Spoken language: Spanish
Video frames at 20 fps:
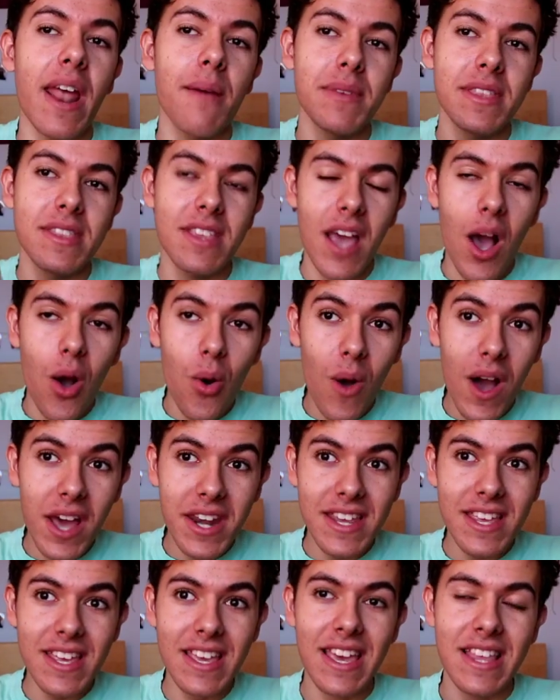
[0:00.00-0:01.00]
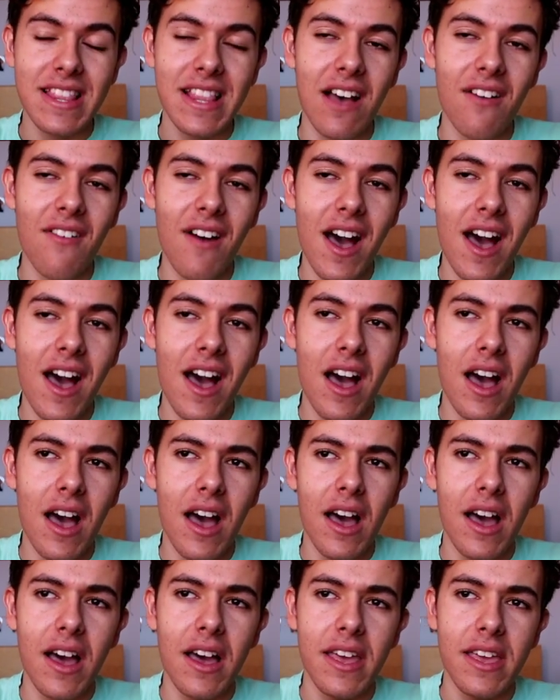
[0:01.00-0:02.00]
a mi tía Juani, que
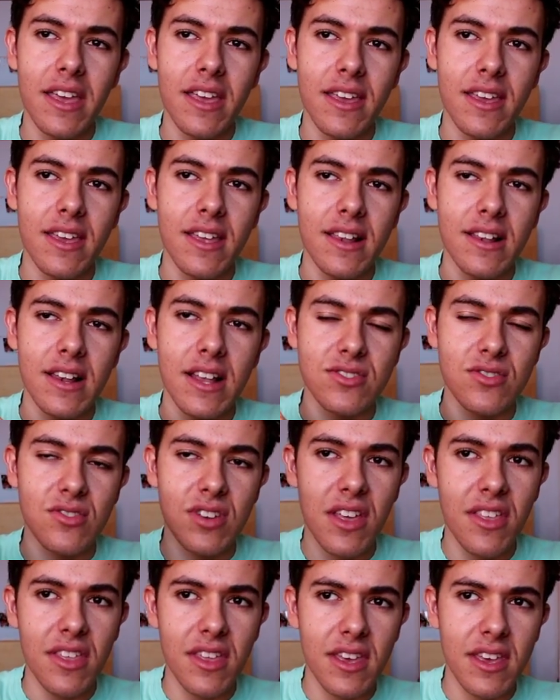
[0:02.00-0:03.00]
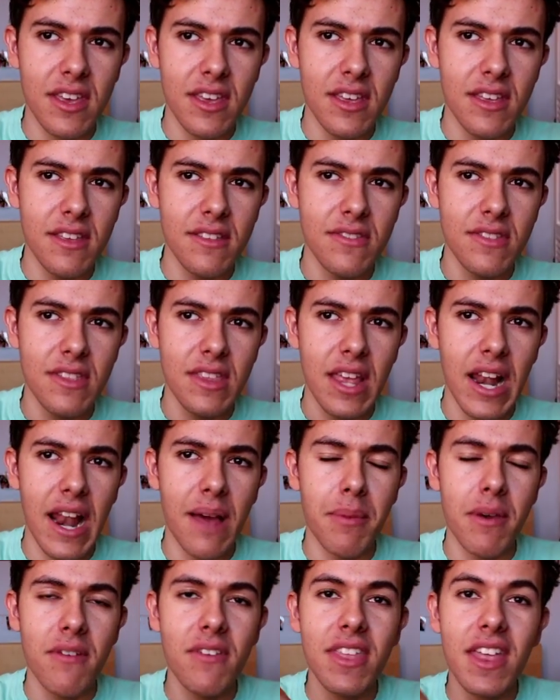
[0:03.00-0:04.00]
estaba eh, en la zona de,
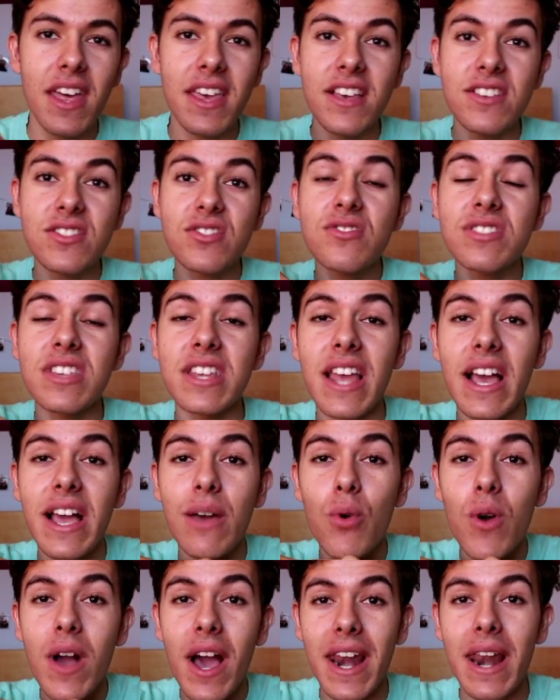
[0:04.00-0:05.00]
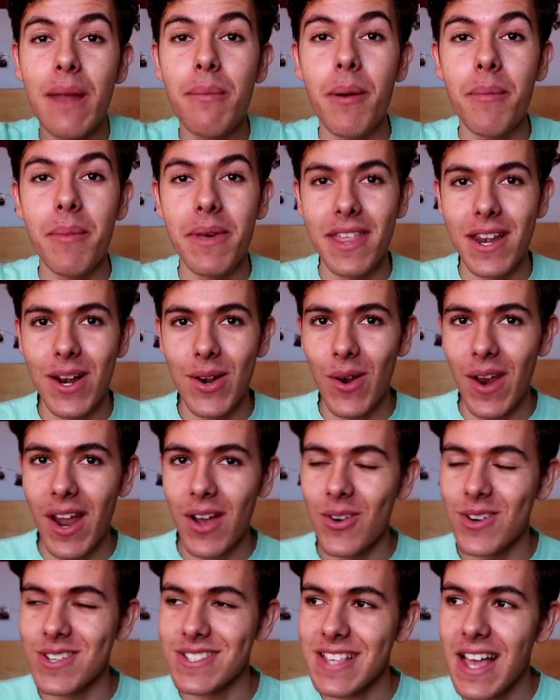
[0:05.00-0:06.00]
las bebidas y eso, tenía que buscarla para pedirle una
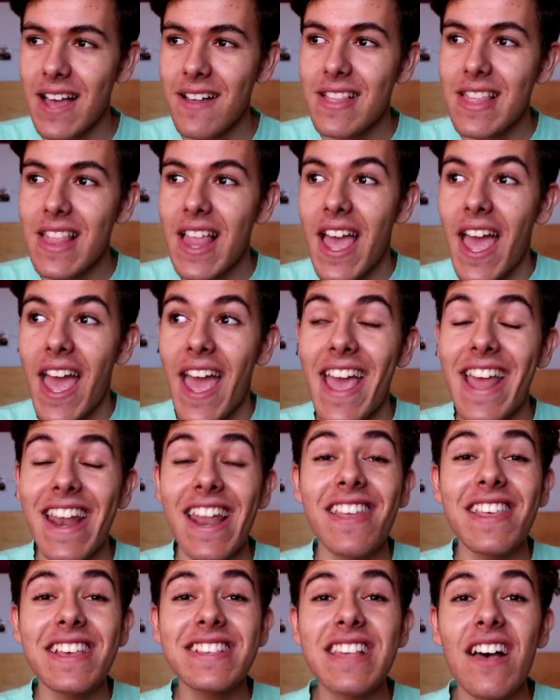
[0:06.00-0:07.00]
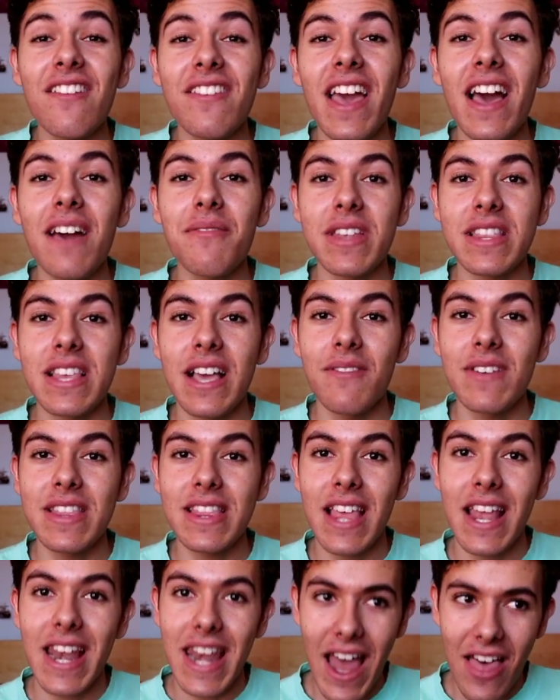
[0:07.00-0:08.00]
cosa. Eh, nadie sabía
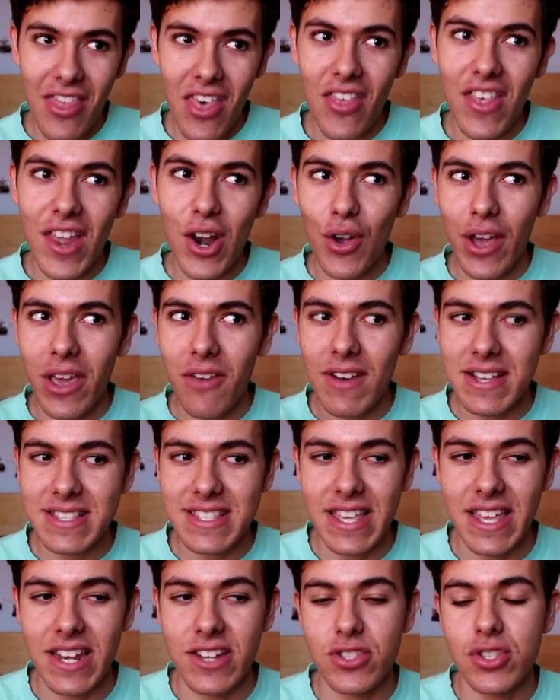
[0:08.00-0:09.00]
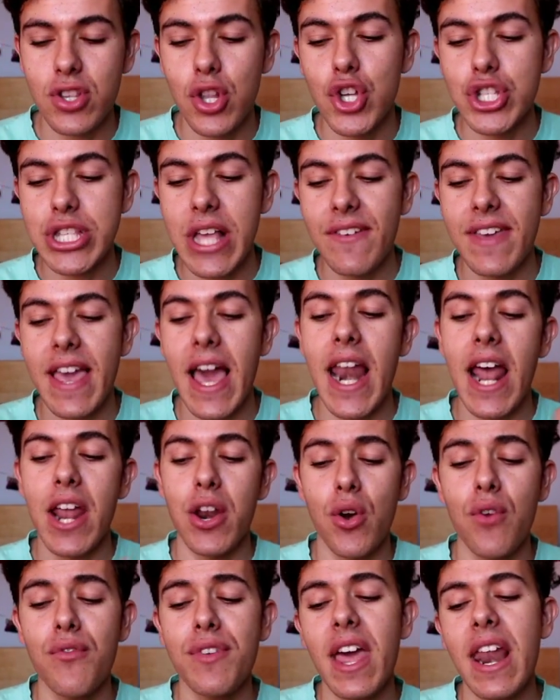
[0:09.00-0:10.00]
prácticamente nada de lo que iba a hacer. Lo sabía la
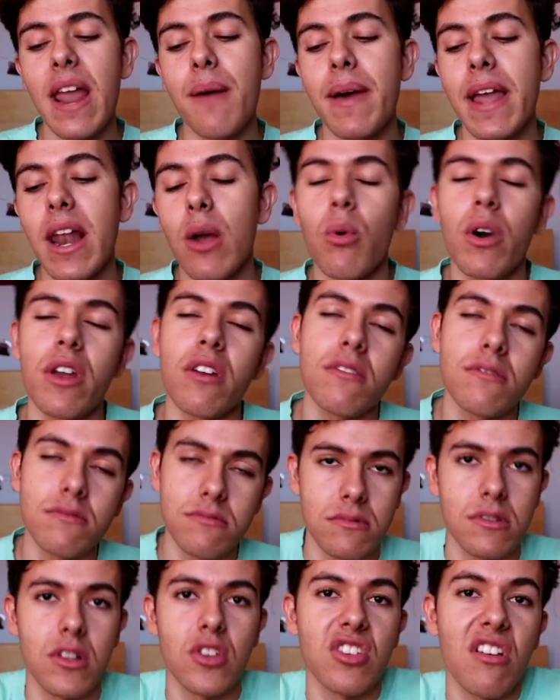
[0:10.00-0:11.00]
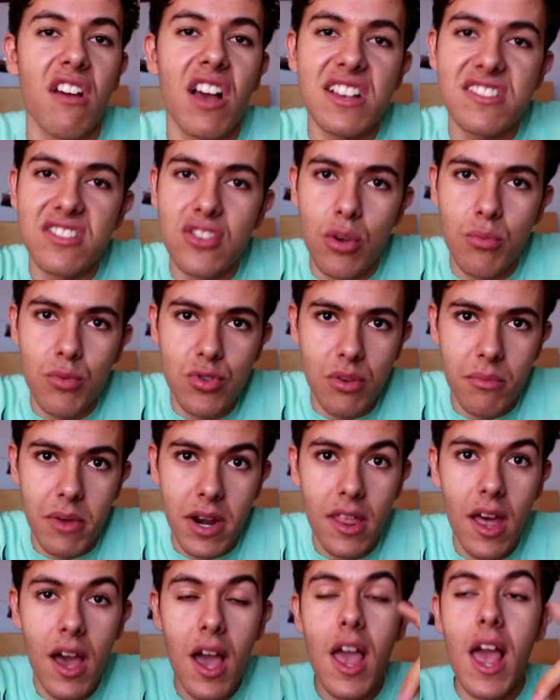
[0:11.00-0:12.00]
novia, la madre, bueno, lo sabía casi todo el mundo,
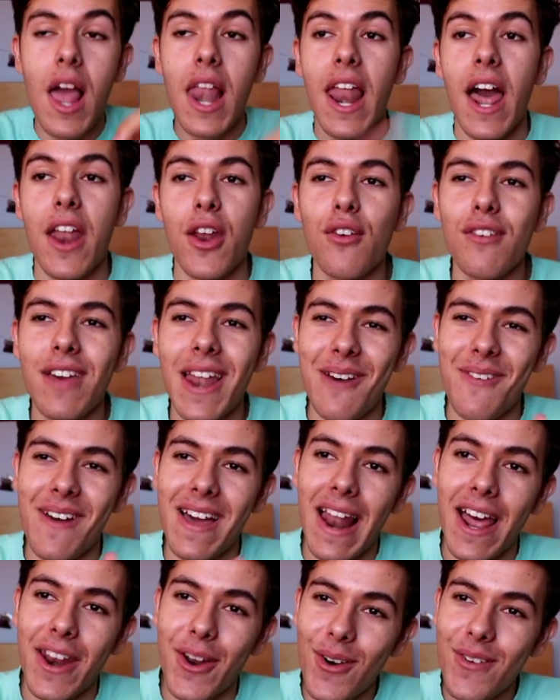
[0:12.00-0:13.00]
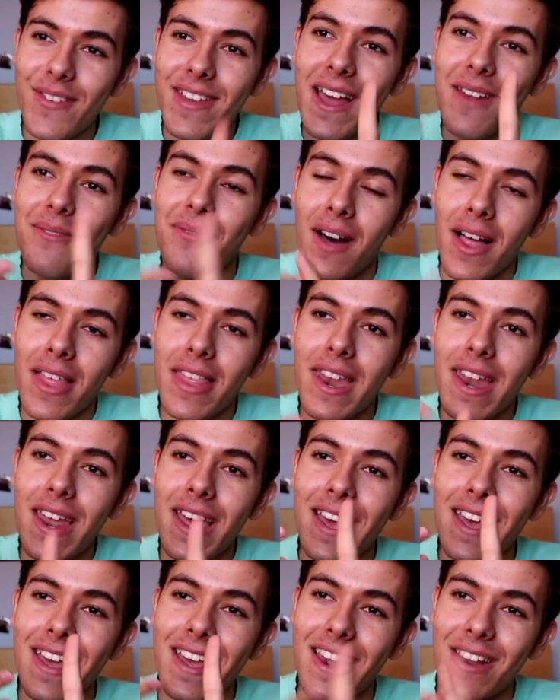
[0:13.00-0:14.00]
¿verdad? La novia, la madre, la novia, el
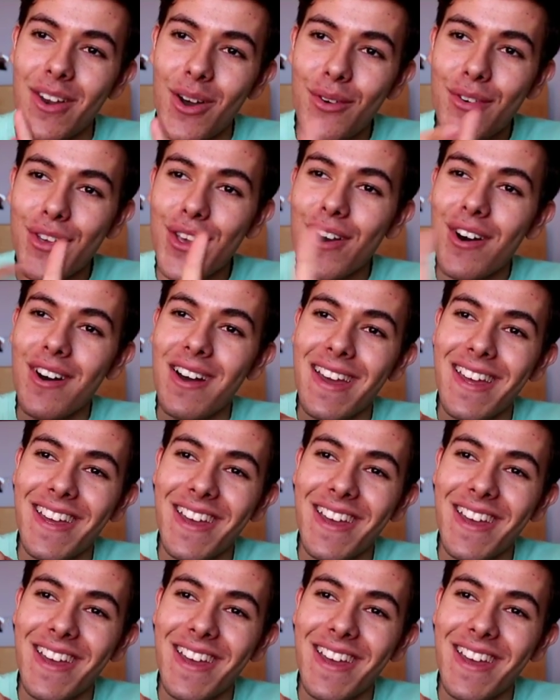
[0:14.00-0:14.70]
padre, el novio,